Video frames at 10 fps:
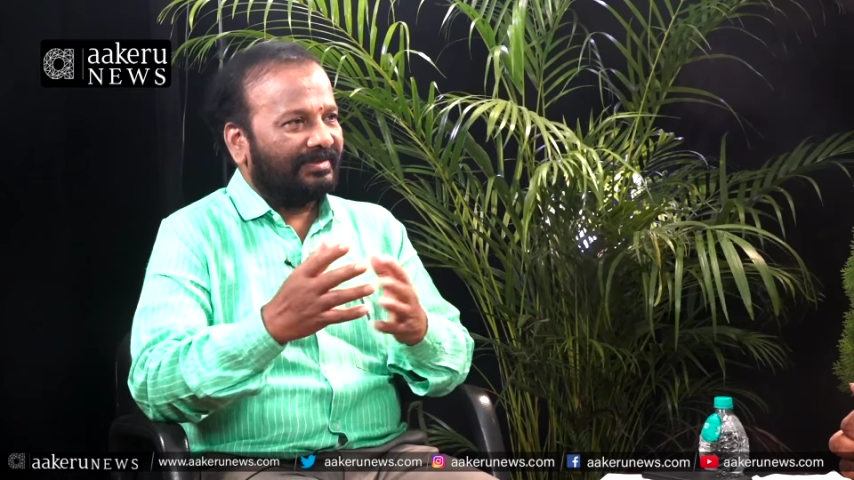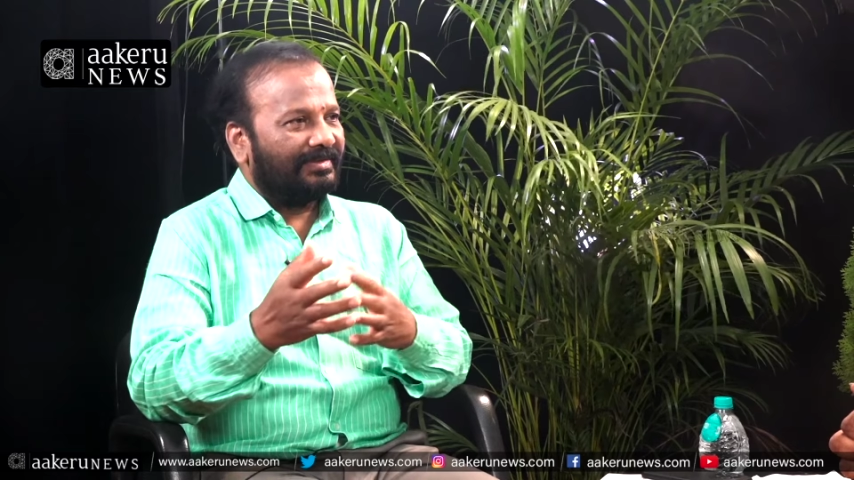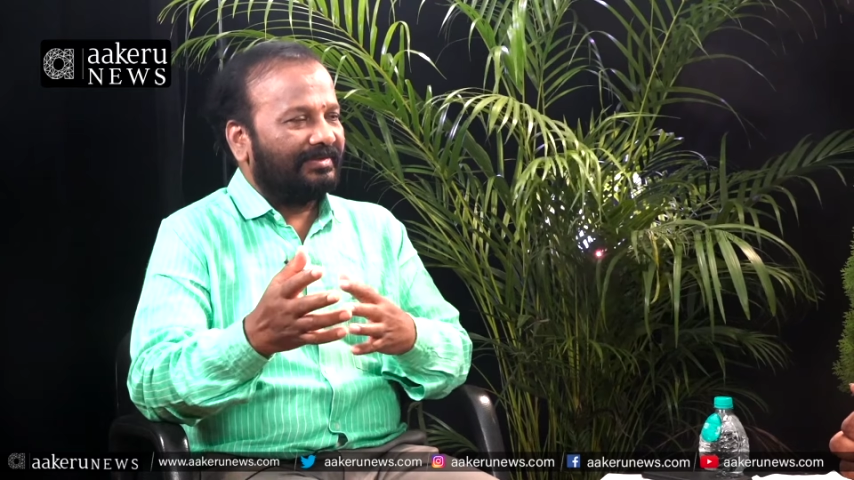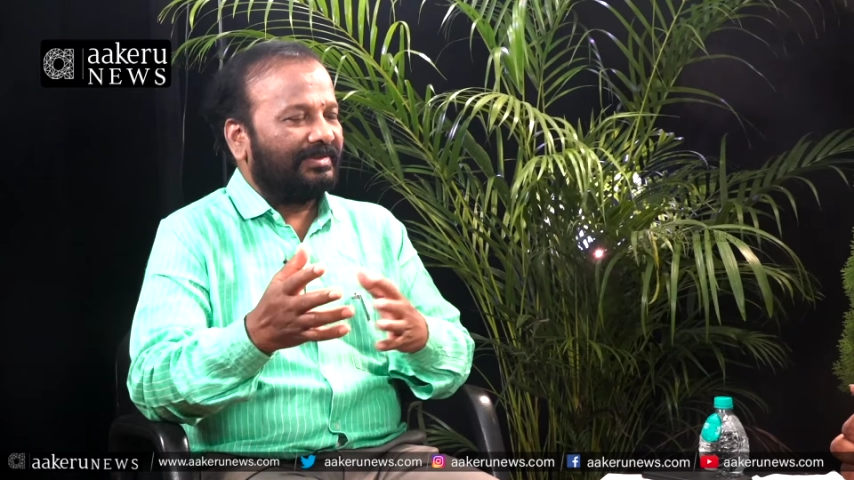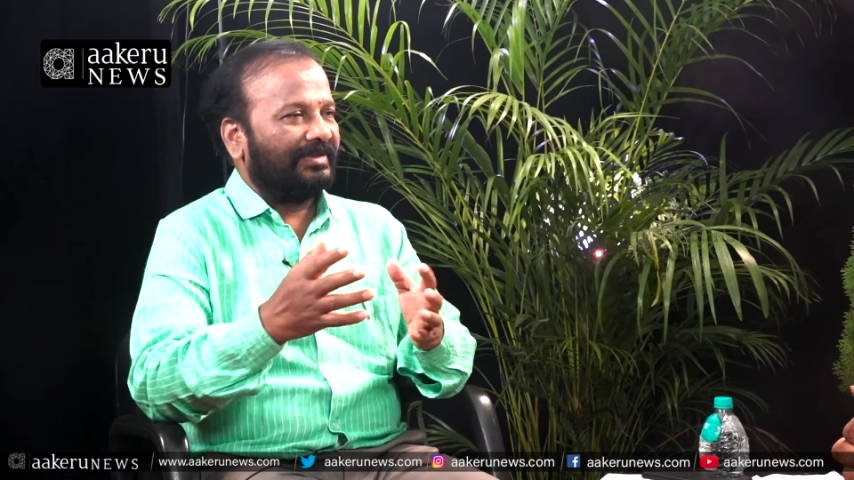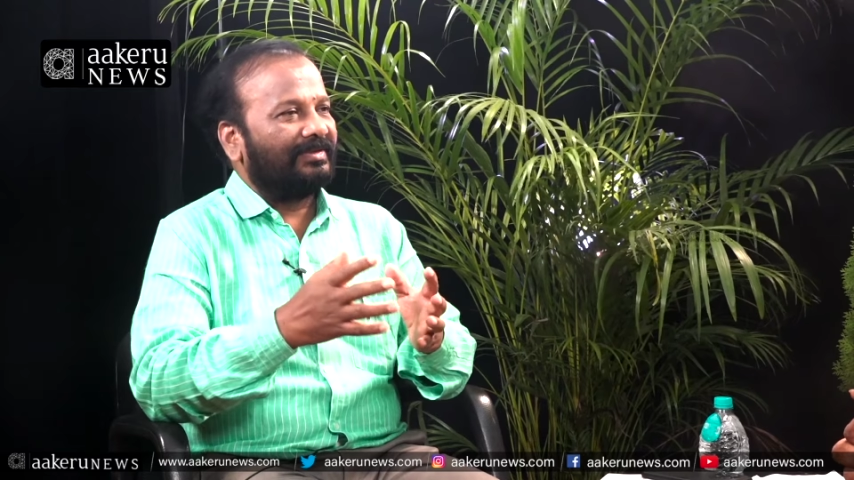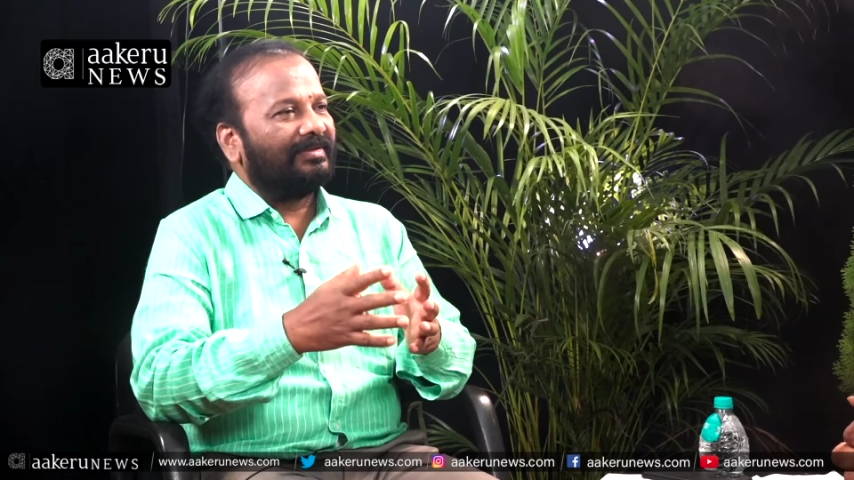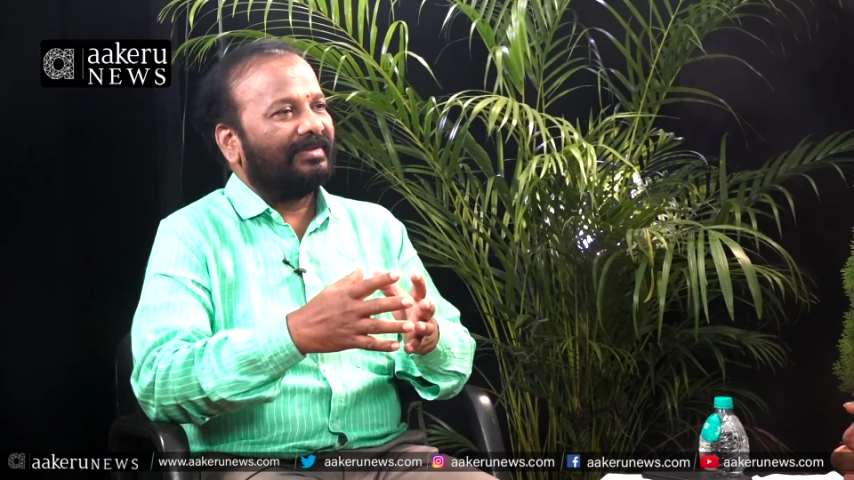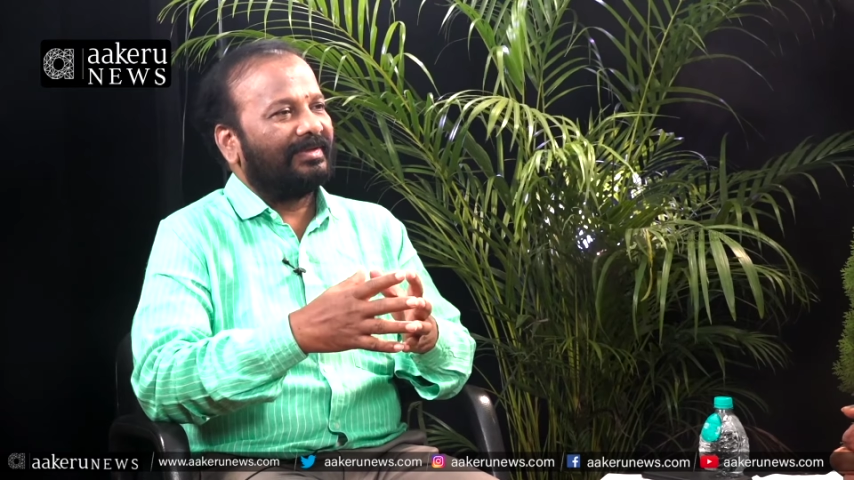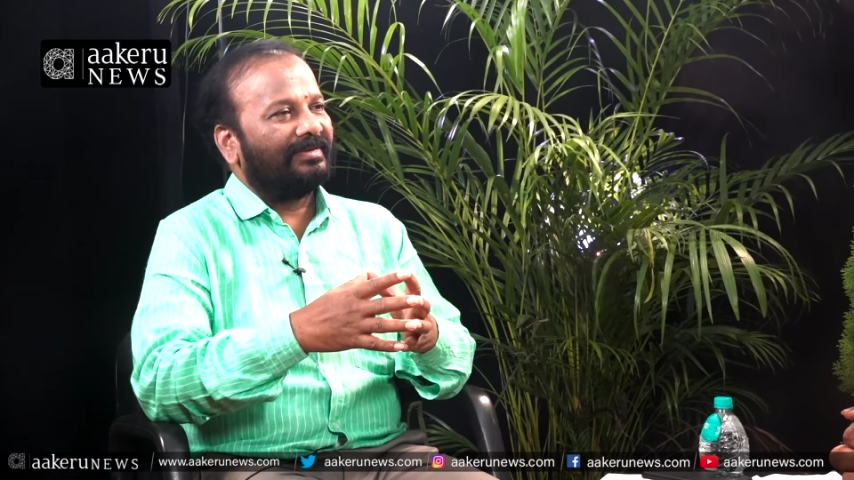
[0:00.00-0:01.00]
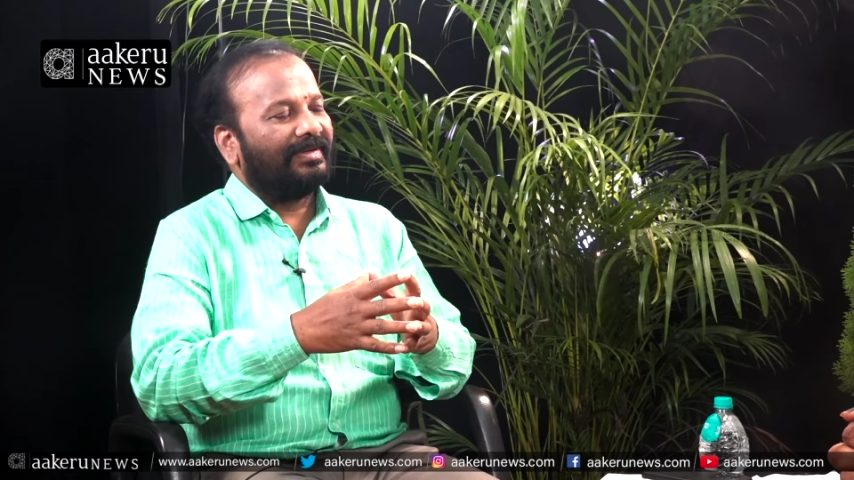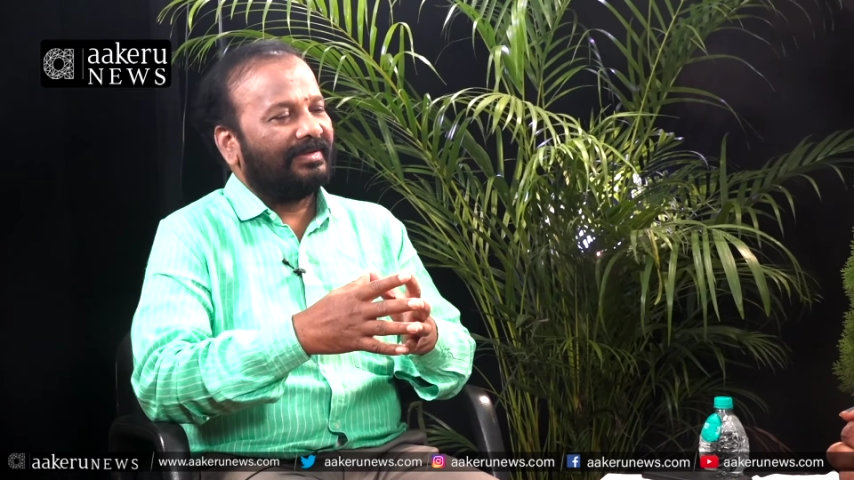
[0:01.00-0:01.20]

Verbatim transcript: శివశక్తులు అంటారు